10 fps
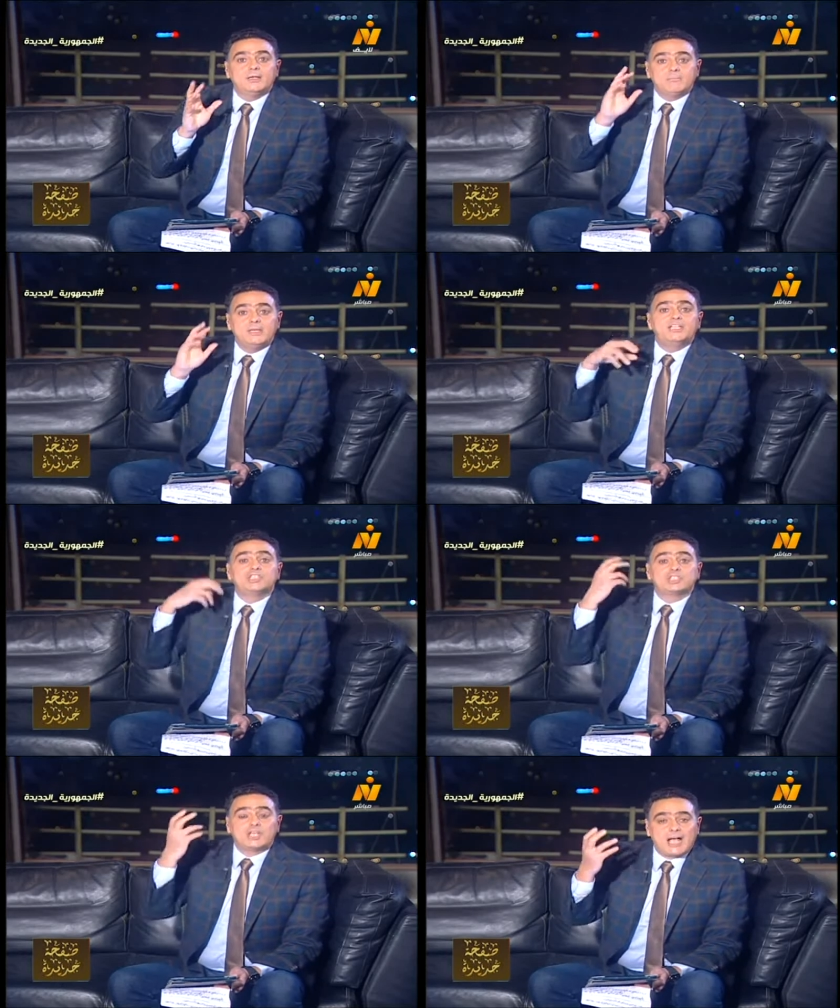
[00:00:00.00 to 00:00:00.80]
من
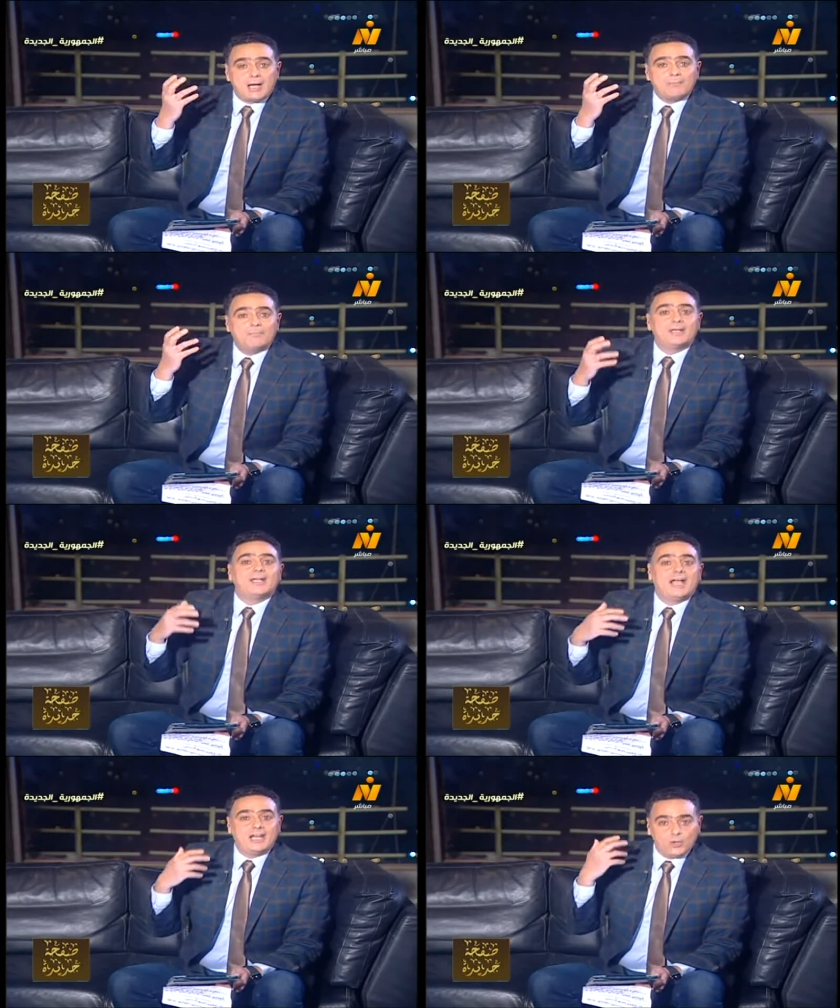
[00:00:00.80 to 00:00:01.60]
الشعب
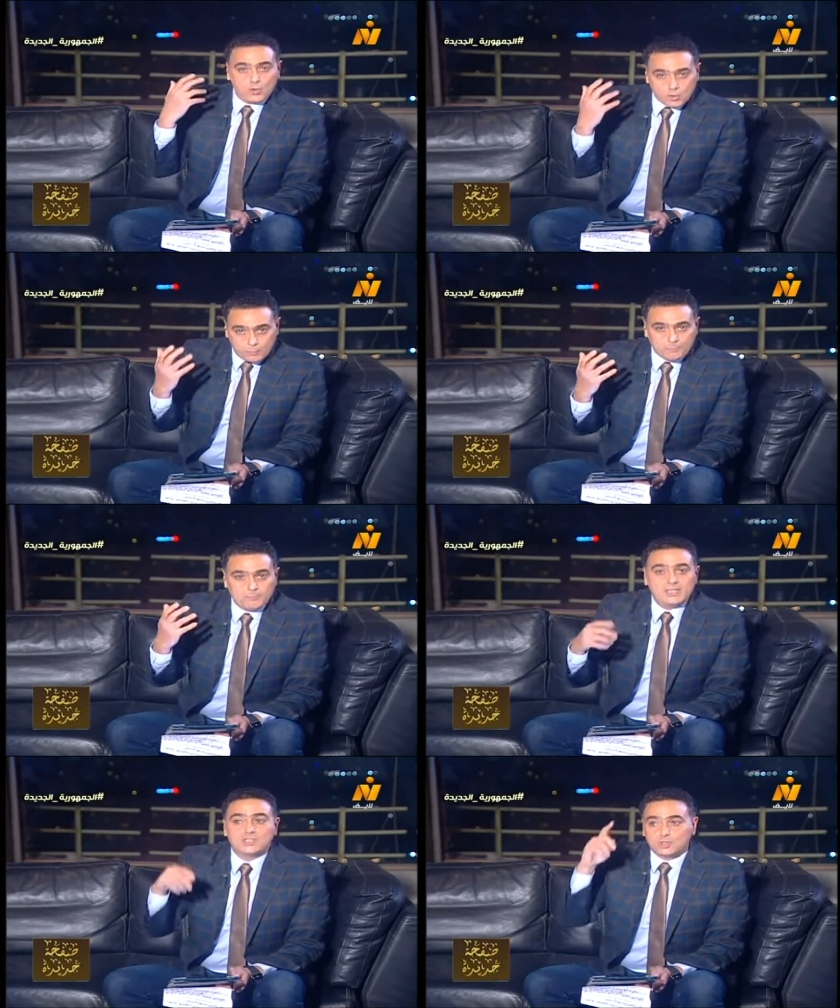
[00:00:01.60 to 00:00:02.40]

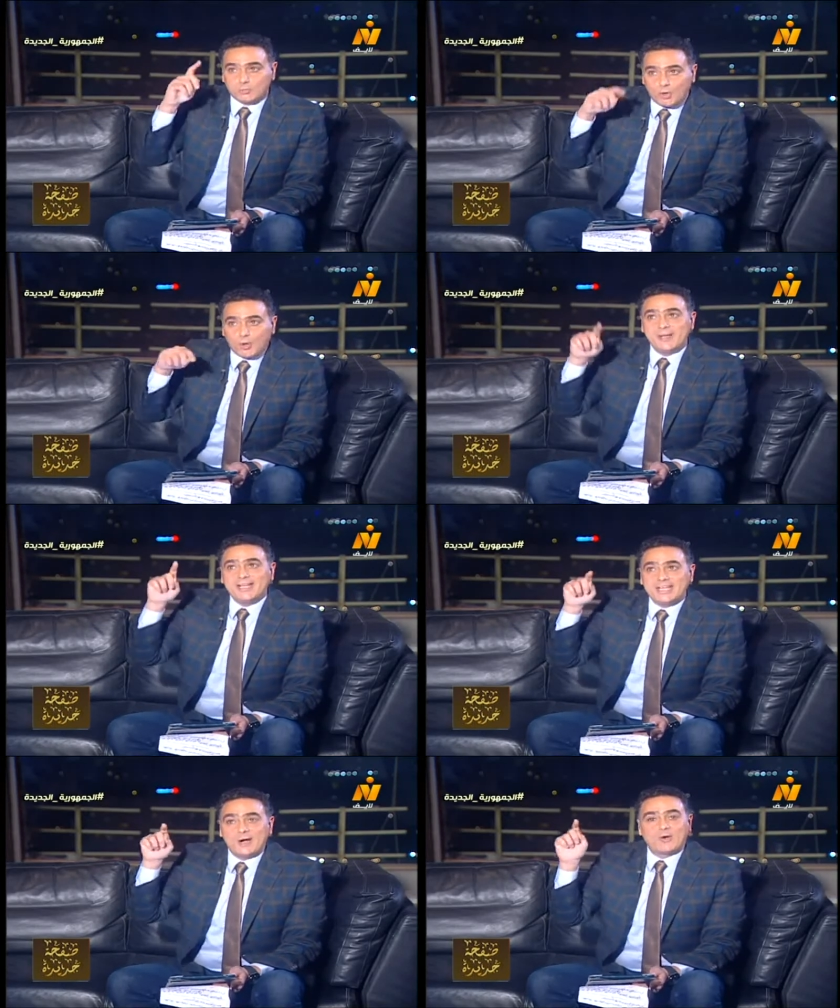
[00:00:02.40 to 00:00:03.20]
الأوروبي
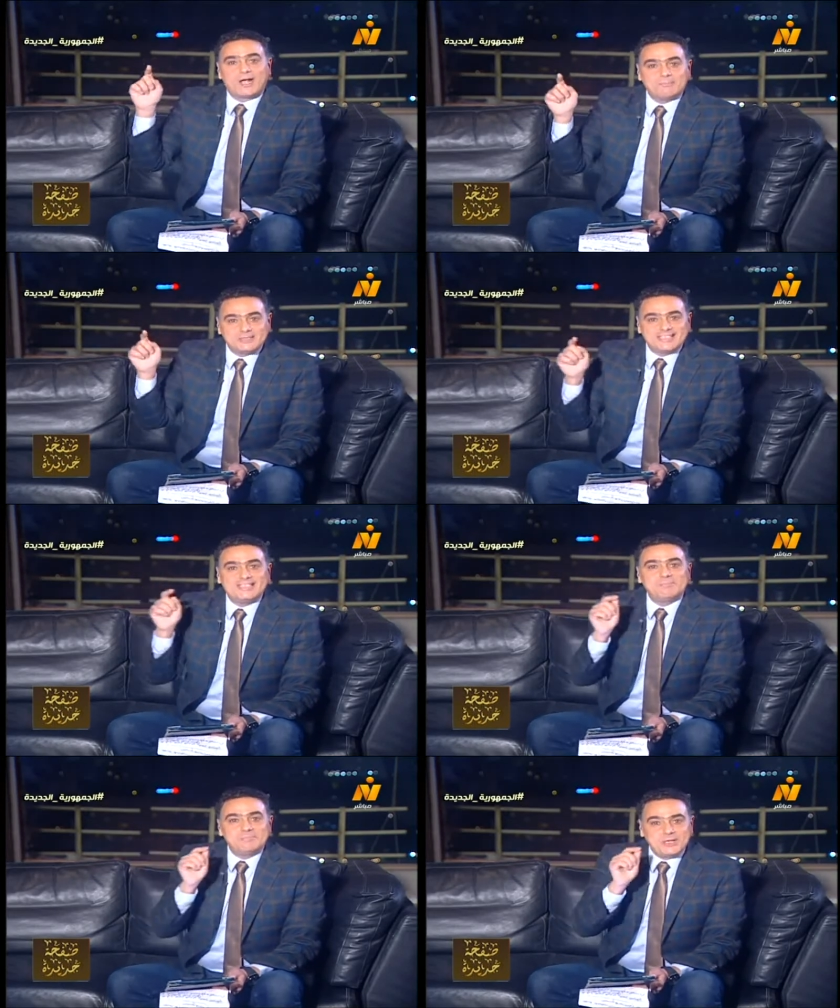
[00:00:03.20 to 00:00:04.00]
ال
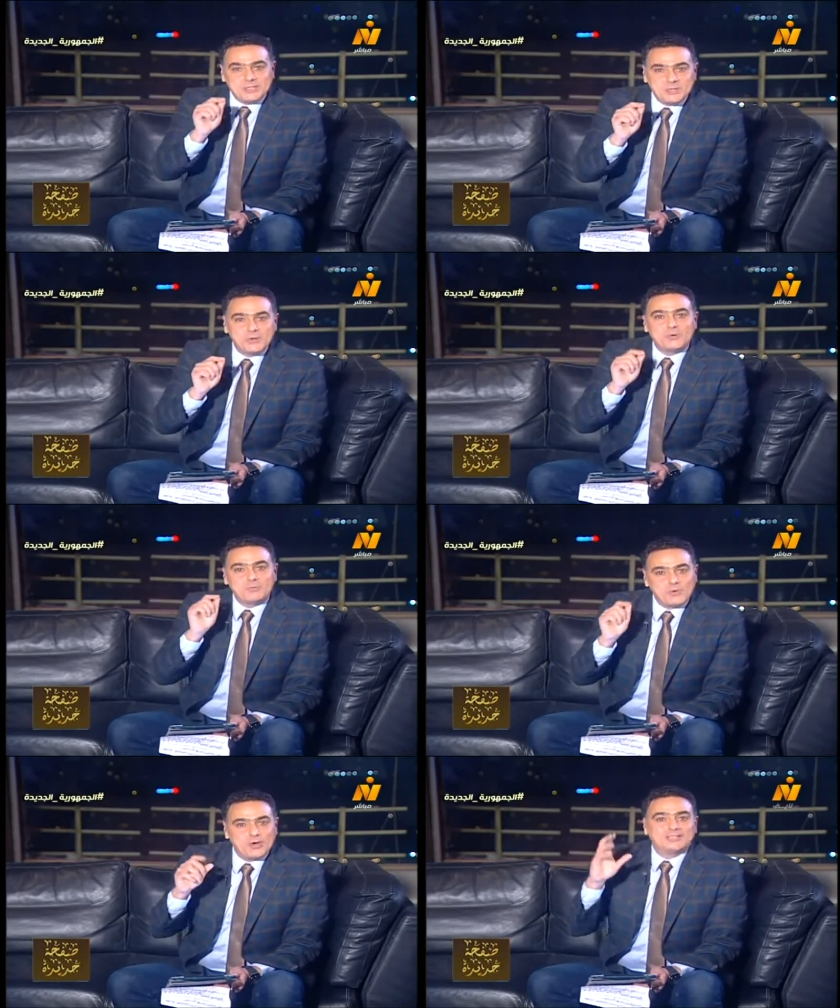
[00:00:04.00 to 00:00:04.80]
وخمسين مليون
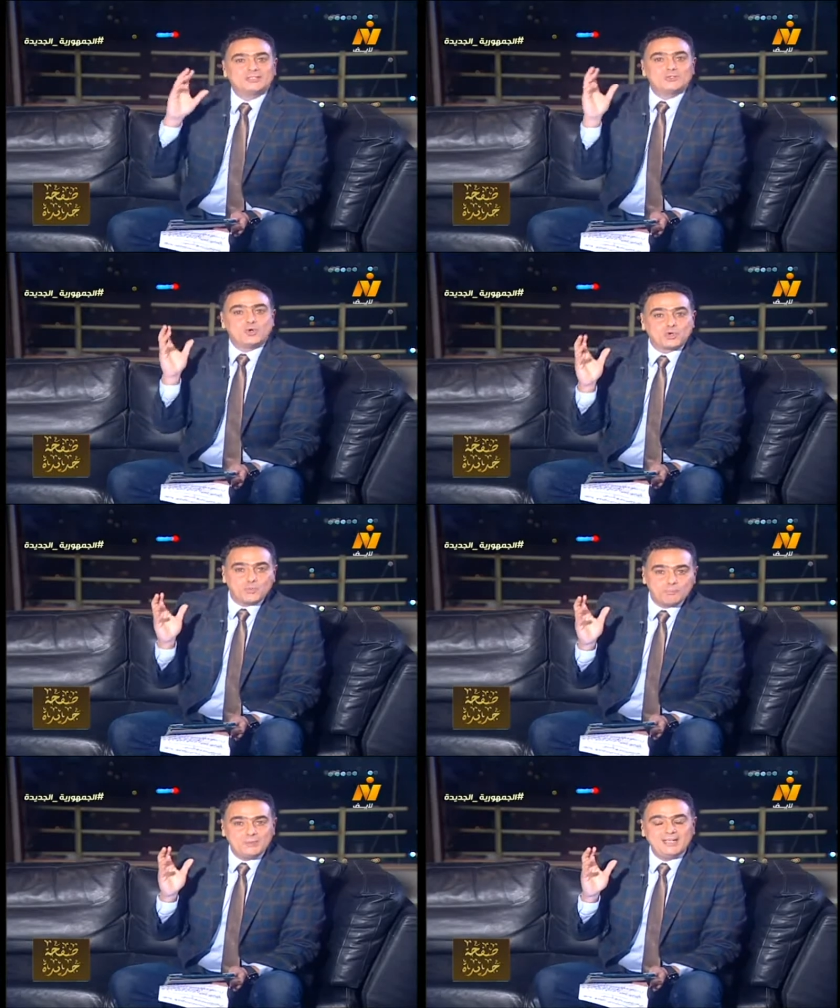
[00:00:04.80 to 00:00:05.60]
مواطن
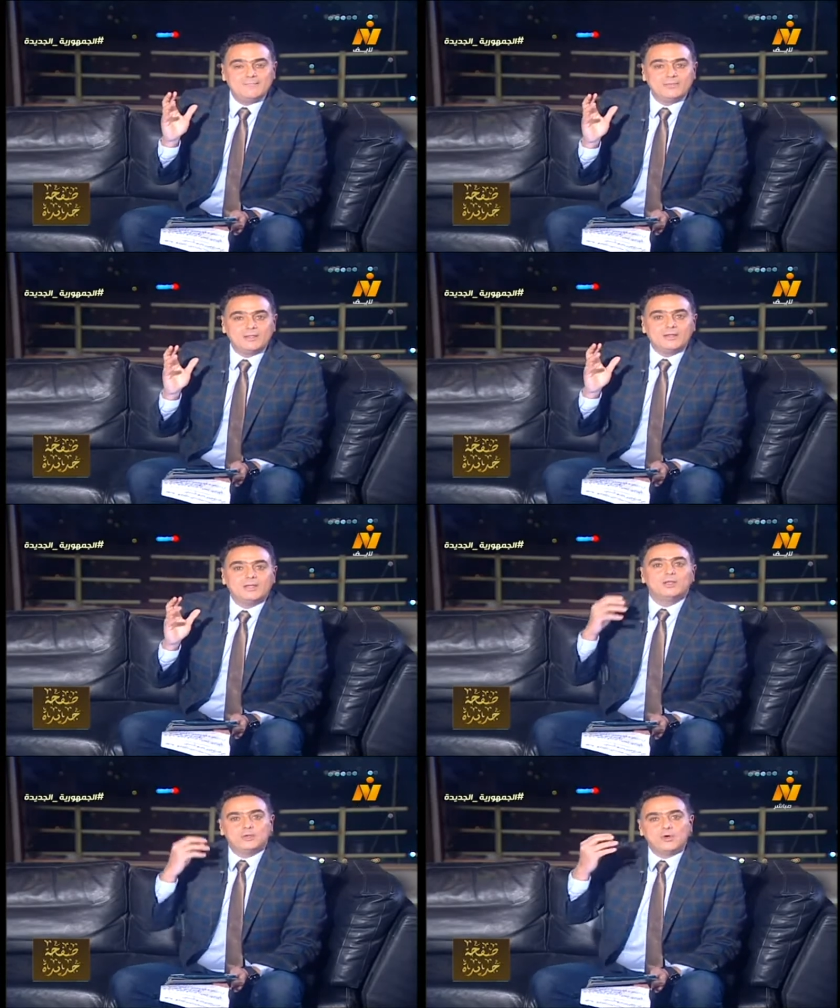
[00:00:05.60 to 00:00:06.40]
أوروبي
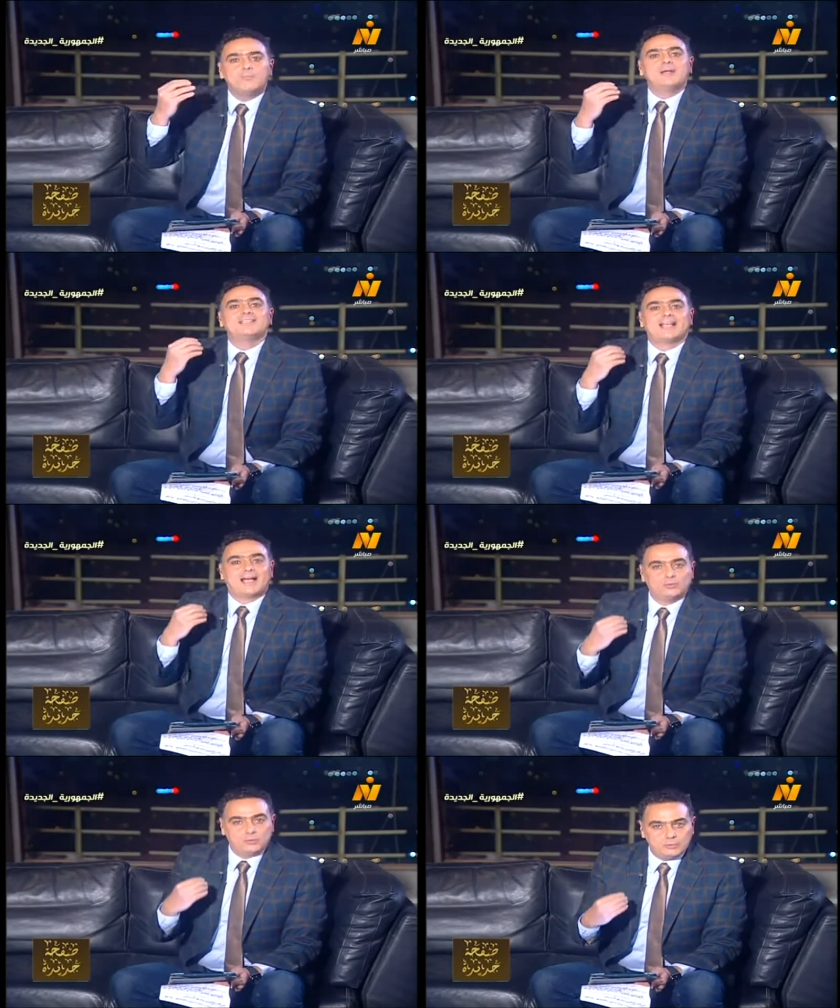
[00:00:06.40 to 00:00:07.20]
إن هم
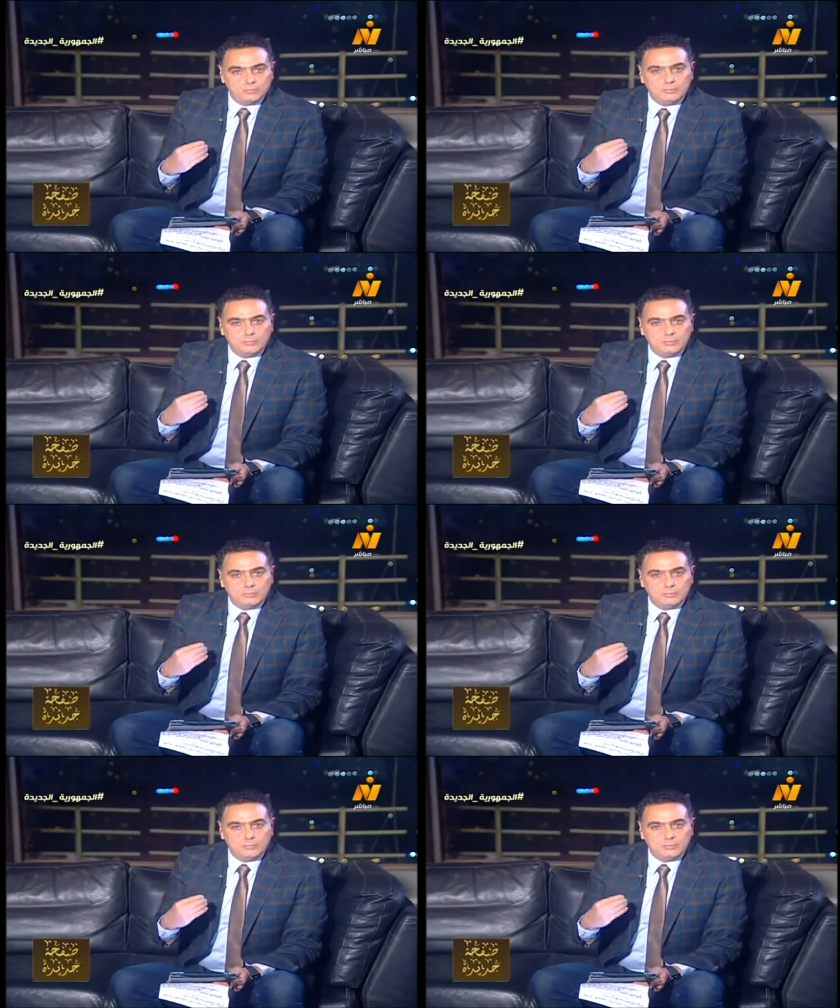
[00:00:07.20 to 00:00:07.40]
يساعدوهم